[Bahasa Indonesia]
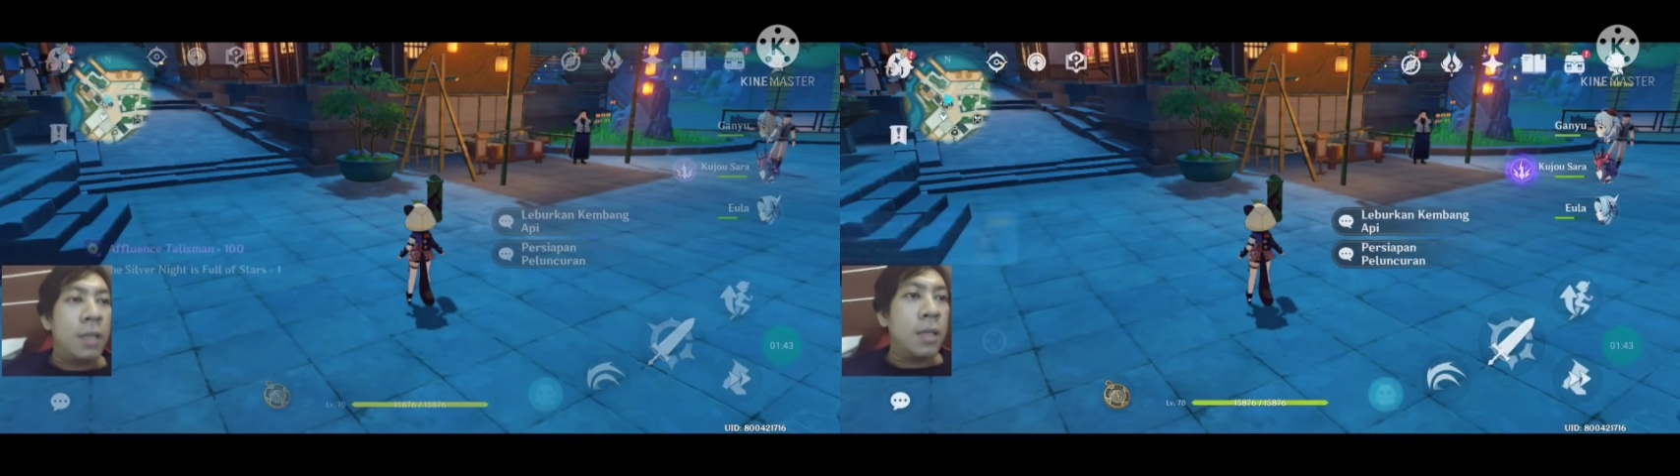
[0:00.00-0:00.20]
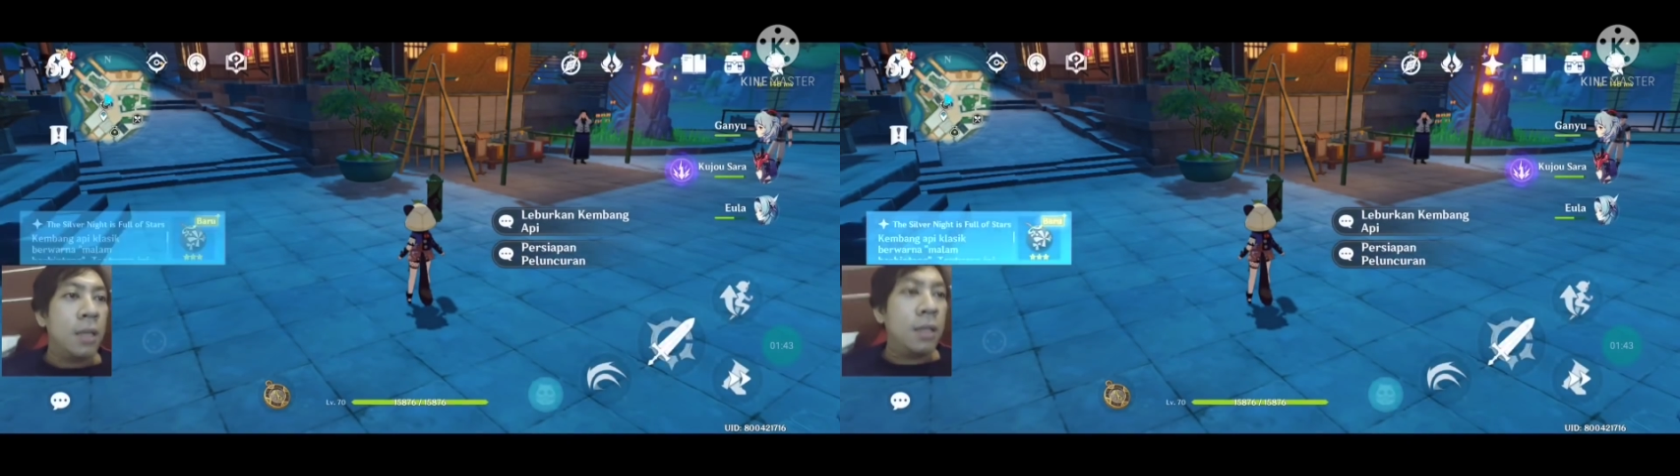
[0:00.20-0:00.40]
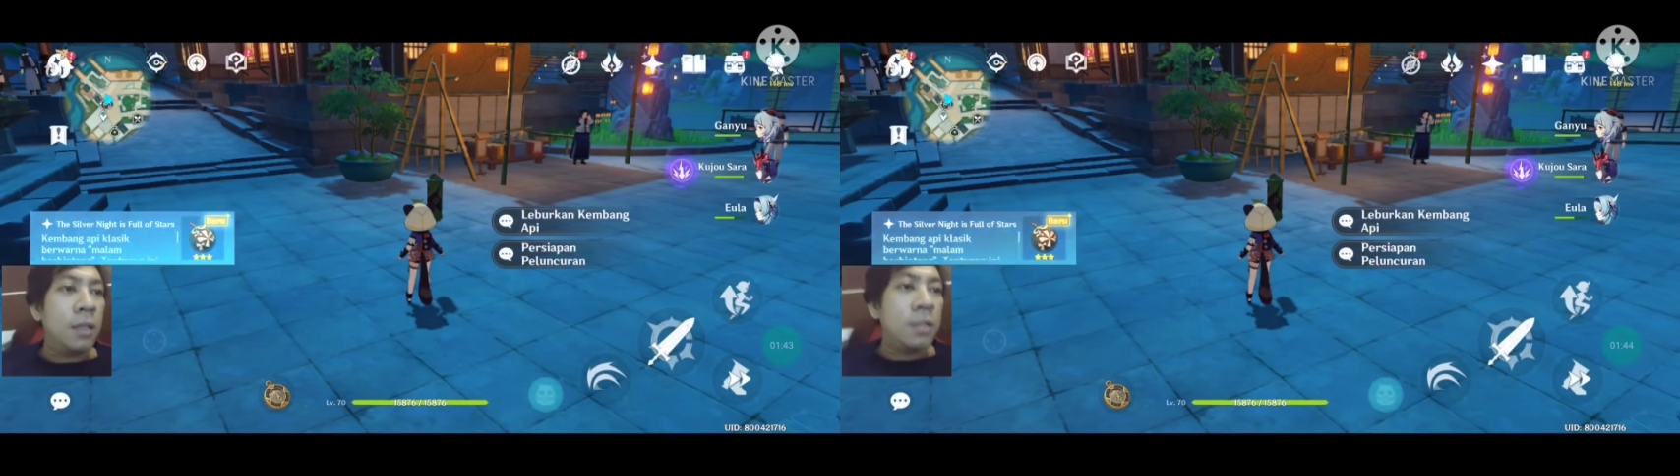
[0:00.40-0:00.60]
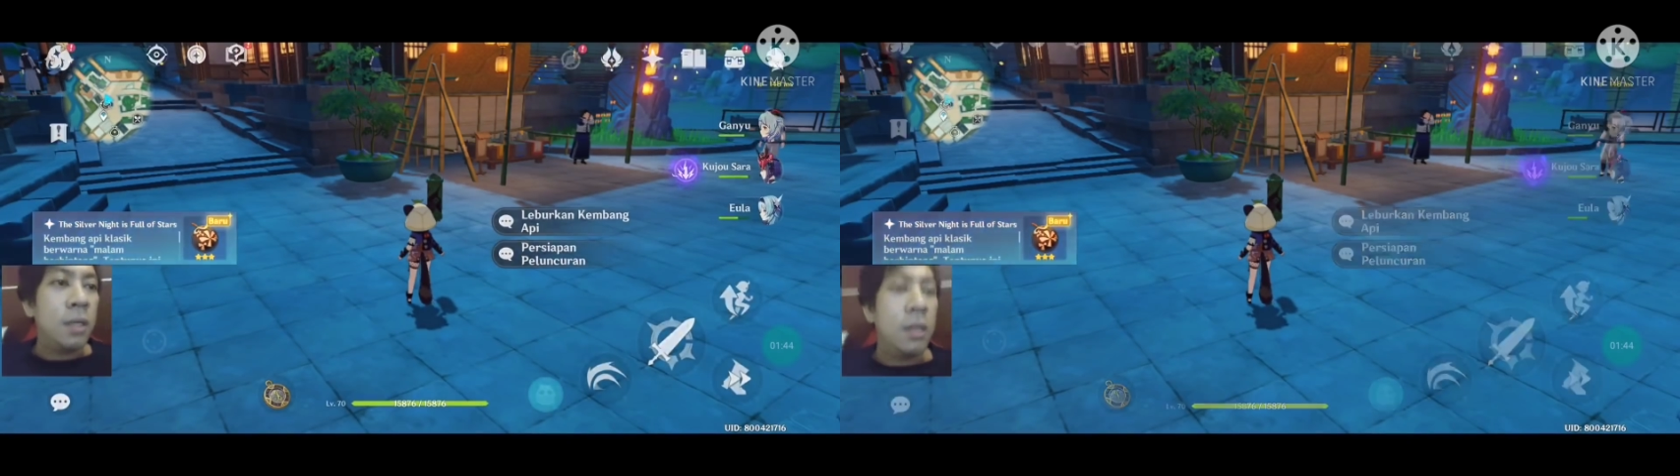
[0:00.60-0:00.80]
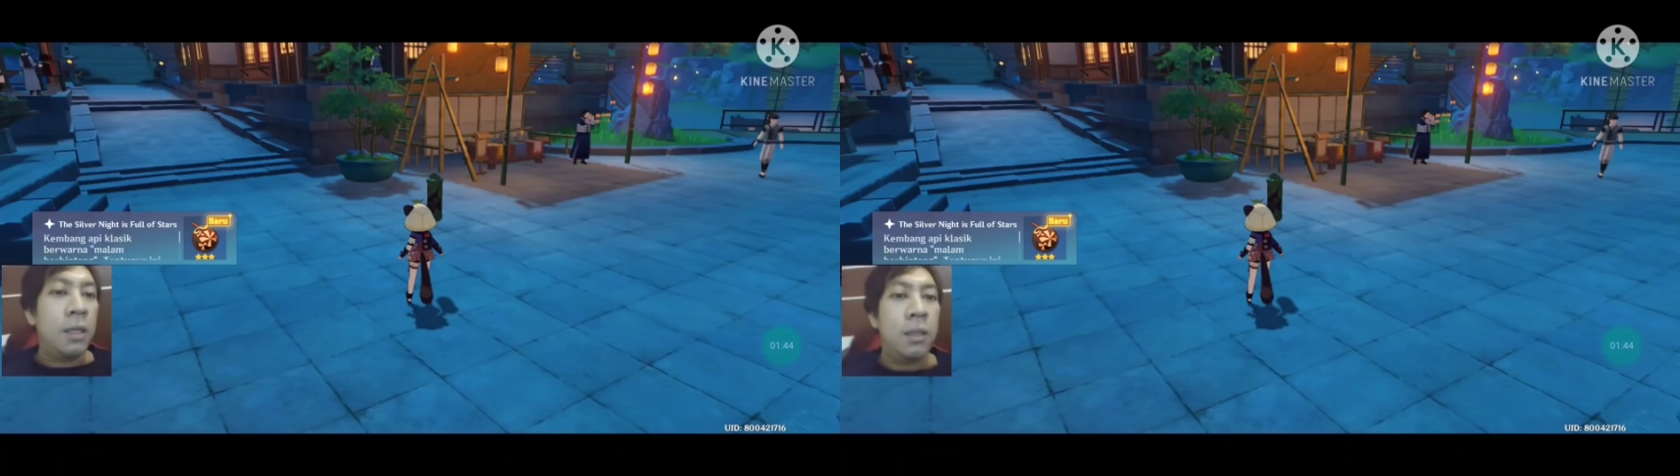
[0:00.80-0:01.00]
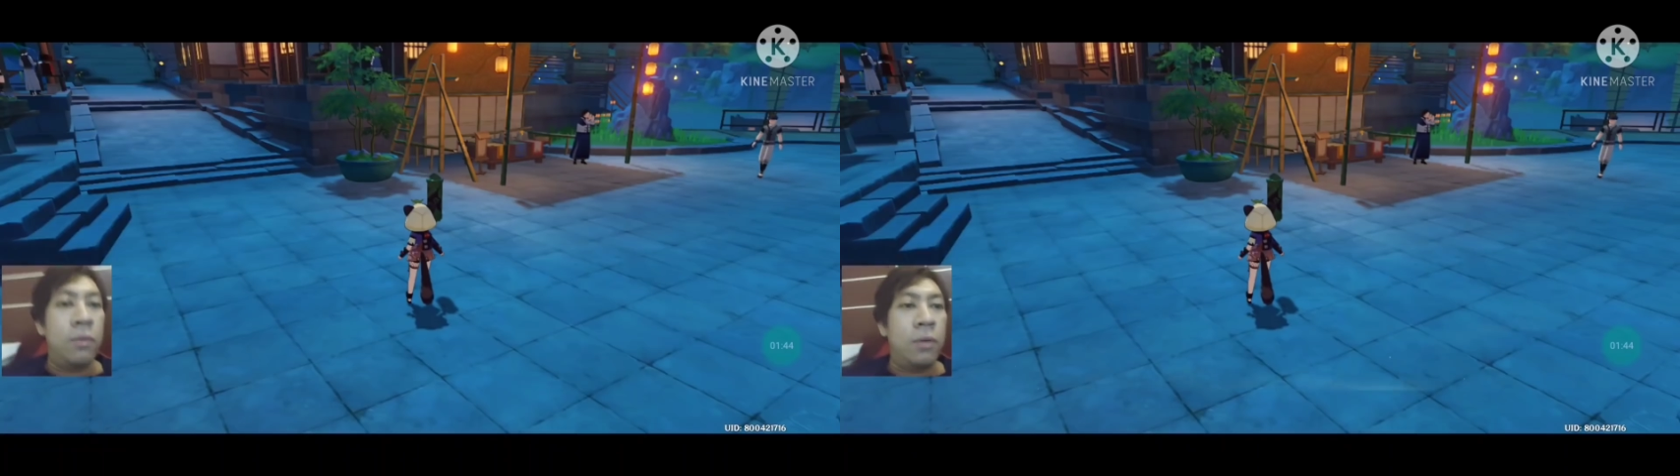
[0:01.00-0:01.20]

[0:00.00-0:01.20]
nah sekarang kita cek